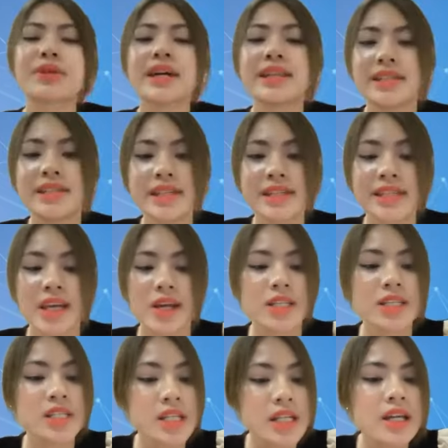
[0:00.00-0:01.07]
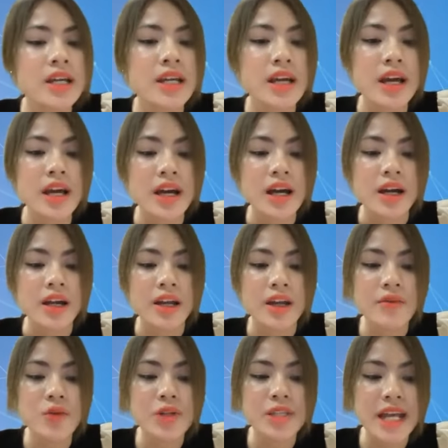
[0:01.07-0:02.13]
này để chia sẻ anh chị. Em
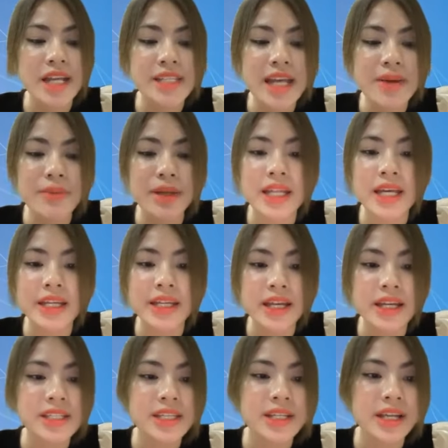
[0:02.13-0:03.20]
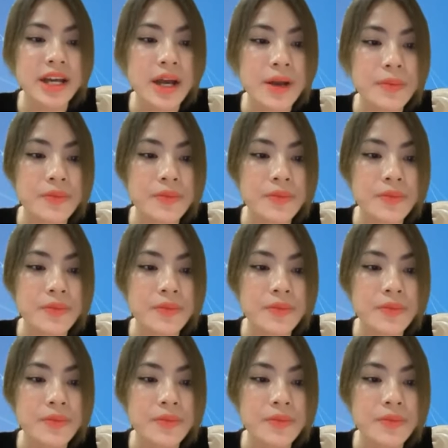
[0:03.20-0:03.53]
Vui sẽ xem màn hình nhé anh chị nhé.